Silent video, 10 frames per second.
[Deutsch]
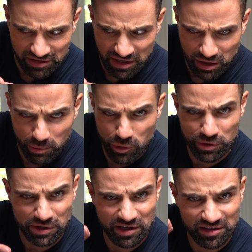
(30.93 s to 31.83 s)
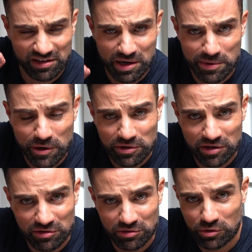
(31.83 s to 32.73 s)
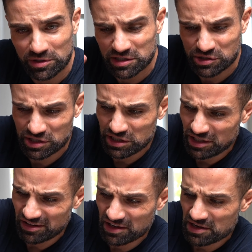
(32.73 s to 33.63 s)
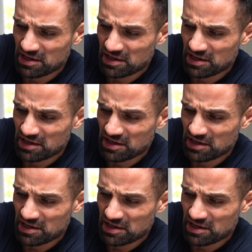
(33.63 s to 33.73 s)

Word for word: ich glaube Hüttenkäse sagt man auch dazu, Cottage Cheese,